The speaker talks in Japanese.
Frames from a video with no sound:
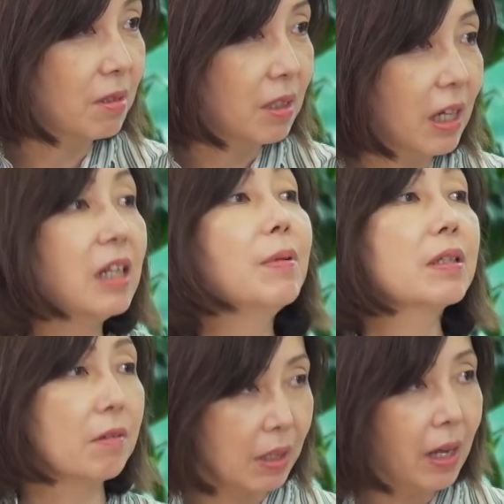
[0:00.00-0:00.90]
になり
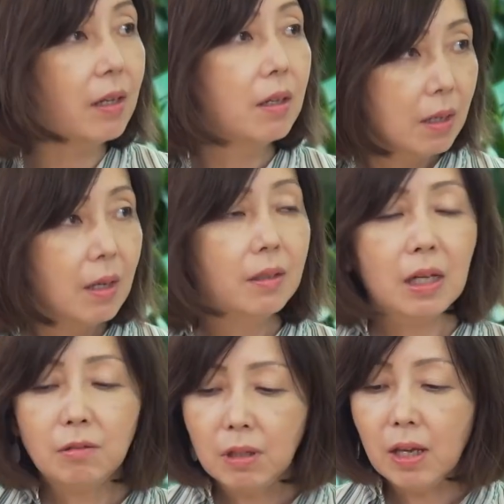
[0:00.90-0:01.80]
ますよね、ねはい、
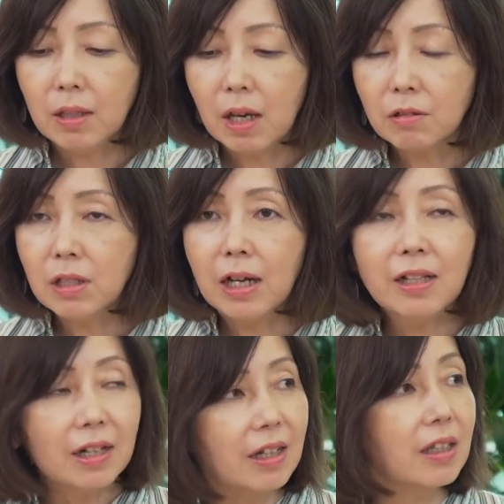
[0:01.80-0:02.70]
なので逆にや
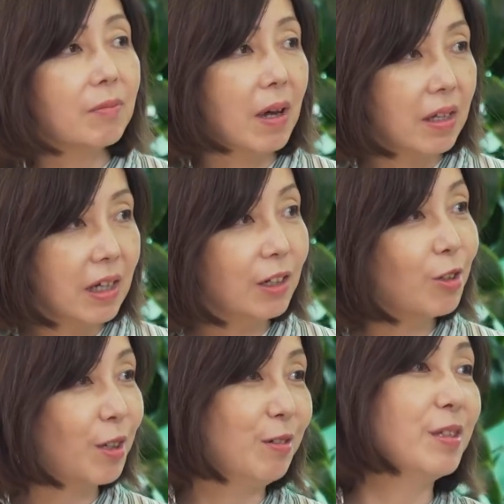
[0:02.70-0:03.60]
らなかった場合にあ
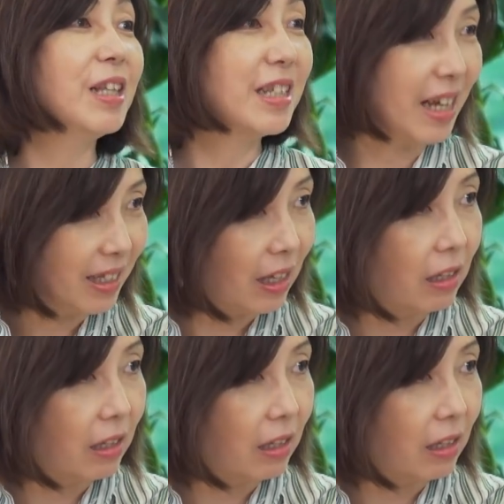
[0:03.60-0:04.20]
の時言ってたじゃんって